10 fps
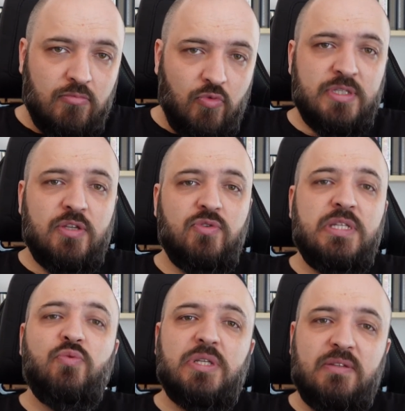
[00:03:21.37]
aux
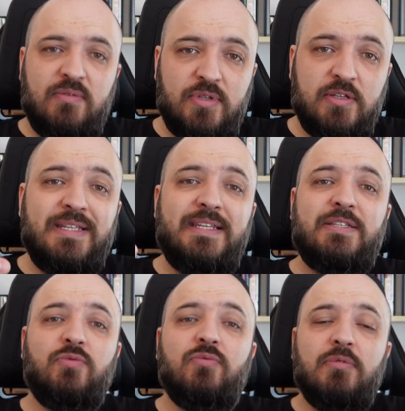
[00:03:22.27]
États-Unis ou qui vivent aux États-Unis, qui
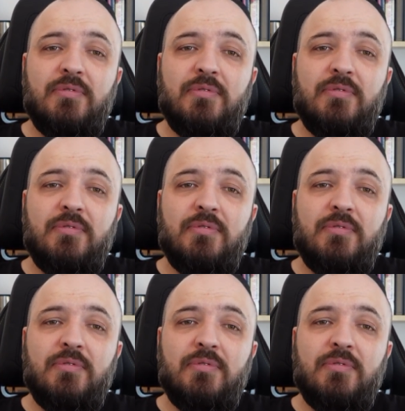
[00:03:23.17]
sont